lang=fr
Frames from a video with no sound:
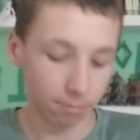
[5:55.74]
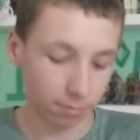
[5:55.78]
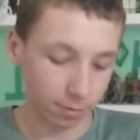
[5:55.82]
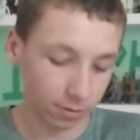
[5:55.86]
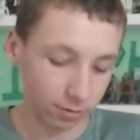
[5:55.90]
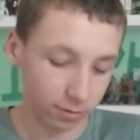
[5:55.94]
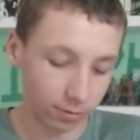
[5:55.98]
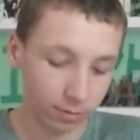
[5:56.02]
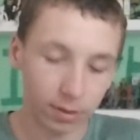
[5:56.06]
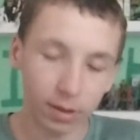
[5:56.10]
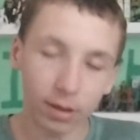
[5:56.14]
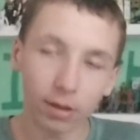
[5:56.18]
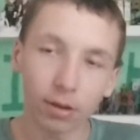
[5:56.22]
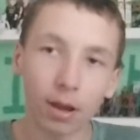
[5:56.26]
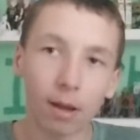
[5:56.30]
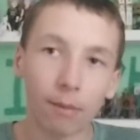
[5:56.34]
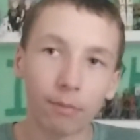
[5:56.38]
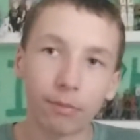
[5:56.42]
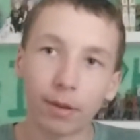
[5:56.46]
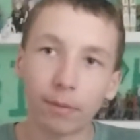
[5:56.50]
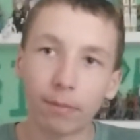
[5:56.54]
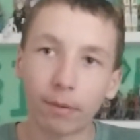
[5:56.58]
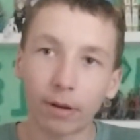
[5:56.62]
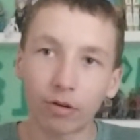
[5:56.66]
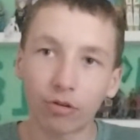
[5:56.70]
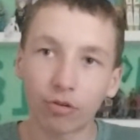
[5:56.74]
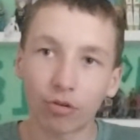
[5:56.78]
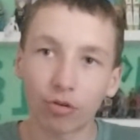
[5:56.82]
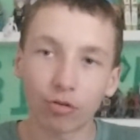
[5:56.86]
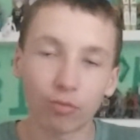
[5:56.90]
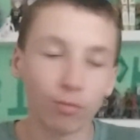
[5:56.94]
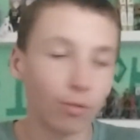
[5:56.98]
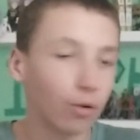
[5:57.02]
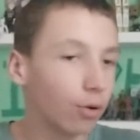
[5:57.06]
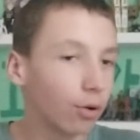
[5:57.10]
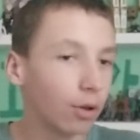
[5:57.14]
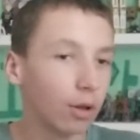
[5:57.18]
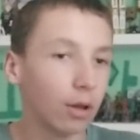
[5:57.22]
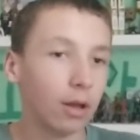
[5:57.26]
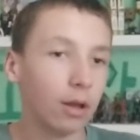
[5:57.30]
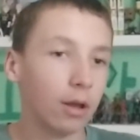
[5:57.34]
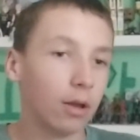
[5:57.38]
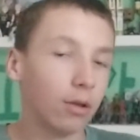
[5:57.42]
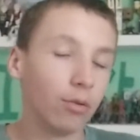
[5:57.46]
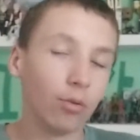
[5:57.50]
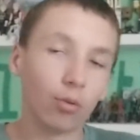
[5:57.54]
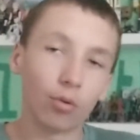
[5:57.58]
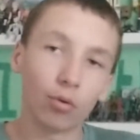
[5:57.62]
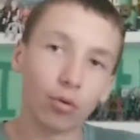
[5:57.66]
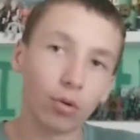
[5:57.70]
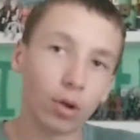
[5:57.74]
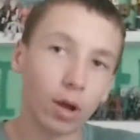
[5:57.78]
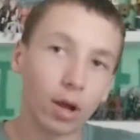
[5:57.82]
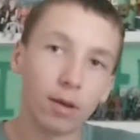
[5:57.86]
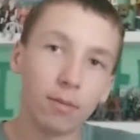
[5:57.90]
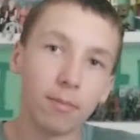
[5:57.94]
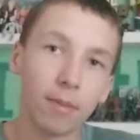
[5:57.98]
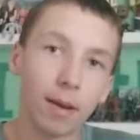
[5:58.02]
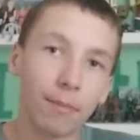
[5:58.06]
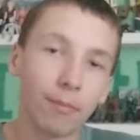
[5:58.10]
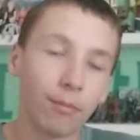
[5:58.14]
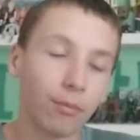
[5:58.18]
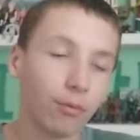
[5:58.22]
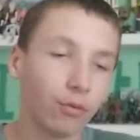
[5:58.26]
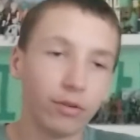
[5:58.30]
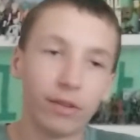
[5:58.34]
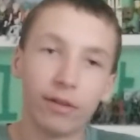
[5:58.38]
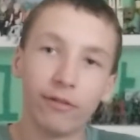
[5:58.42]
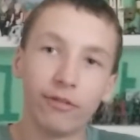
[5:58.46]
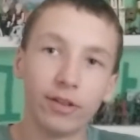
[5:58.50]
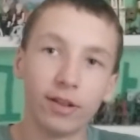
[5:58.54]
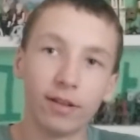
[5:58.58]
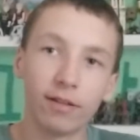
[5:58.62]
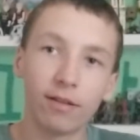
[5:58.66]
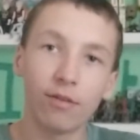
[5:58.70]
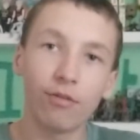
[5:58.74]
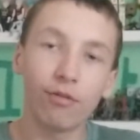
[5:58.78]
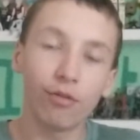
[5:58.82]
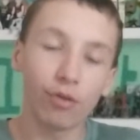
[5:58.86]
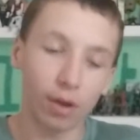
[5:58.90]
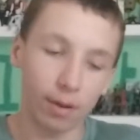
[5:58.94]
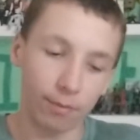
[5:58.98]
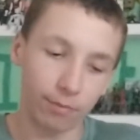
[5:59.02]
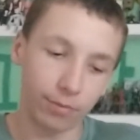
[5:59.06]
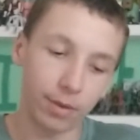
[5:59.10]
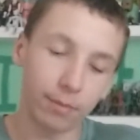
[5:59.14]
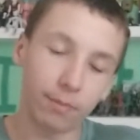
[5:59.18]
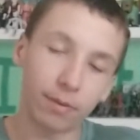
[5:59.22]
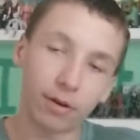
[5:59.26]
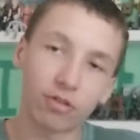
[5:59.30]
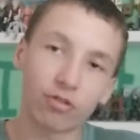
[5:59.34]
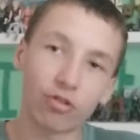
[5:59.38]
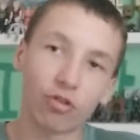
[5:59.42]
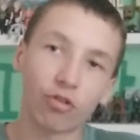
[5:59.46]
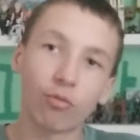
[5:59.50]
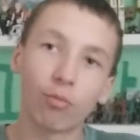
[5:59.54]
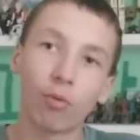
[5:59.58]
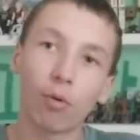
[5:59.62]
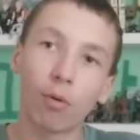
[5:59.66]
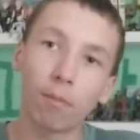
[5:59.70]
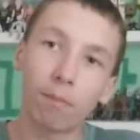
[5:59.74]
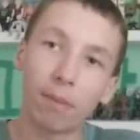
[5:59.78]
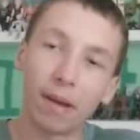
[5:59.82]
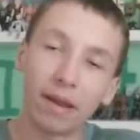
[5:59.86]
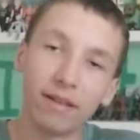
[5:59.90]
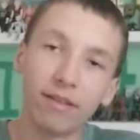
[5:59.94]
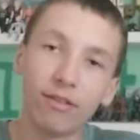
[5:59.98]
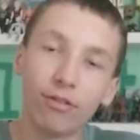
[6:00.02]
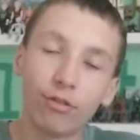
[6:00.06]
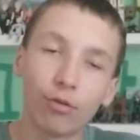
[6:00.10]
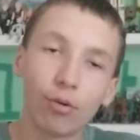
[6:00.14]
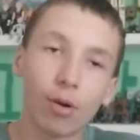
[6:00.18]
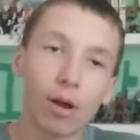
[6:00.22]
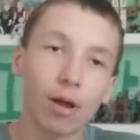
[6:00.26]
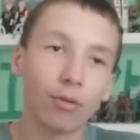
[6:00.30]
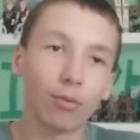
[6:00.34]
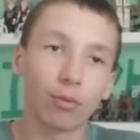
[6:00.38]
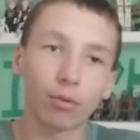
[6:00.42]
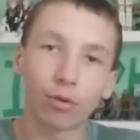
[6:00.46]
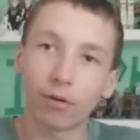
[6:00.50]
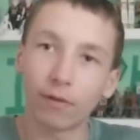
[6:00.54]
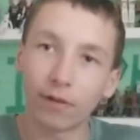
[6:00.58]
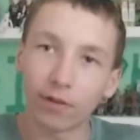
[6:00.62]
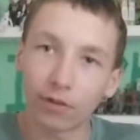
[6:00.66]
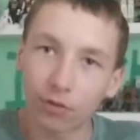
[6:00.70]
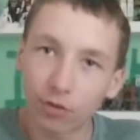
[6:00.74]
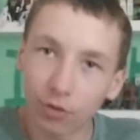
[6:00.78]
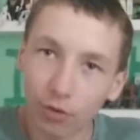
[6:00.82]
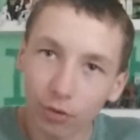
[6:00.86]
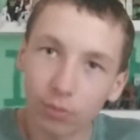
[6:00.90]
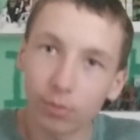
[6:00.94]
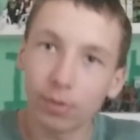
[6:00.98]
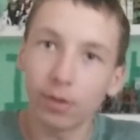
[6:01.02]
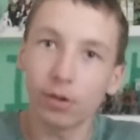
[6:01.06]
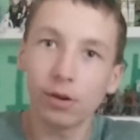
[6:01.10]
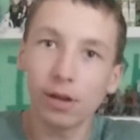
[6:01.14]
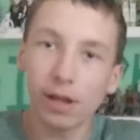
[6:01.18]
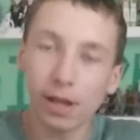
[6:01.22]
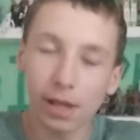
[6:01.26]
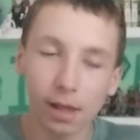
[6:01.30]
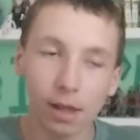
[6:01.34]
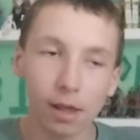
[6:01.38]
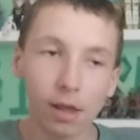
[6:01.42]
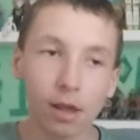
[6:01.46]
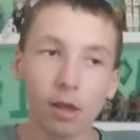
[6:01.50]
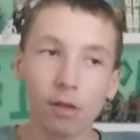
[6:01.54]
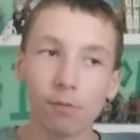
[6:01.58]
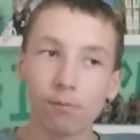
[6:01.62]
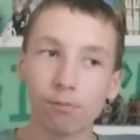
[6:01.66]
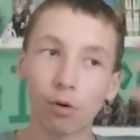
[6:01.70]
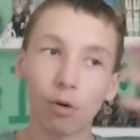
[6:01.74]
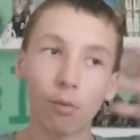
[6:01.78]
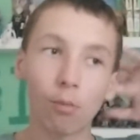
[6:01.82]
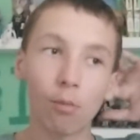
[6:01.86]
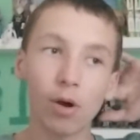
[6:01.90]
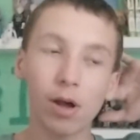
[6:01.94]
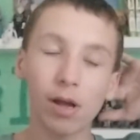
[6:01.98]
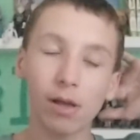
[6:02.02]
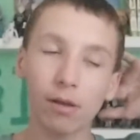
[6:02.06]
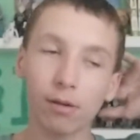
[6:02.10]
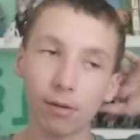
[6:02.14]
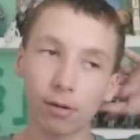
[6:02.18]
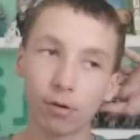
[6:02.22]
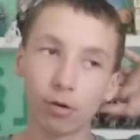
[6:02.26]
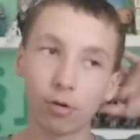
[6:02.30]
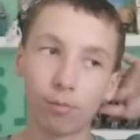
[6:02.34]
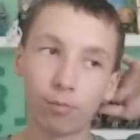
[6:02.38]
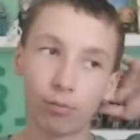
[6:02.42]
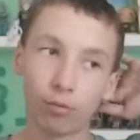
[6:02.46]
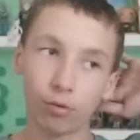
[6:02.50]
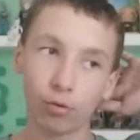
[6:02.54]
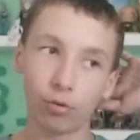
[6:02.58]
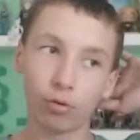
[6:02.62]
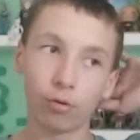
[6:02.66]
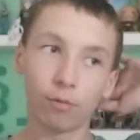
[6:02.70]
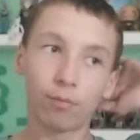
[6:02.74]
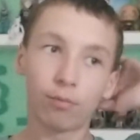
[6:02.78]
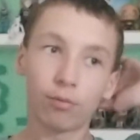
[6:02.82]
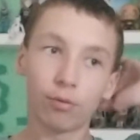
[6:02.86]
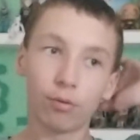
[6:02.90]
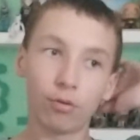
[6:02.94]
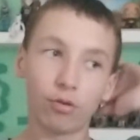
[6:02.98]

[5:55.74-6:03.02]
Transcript: C'est-à-dire il n'y aura peut-être pas de changement, donc on aura une map définitive, il n'y aura peut-être pas de changement, pas l'histoire, donc on va s'ennuyer. Pour moi, le plus, le plus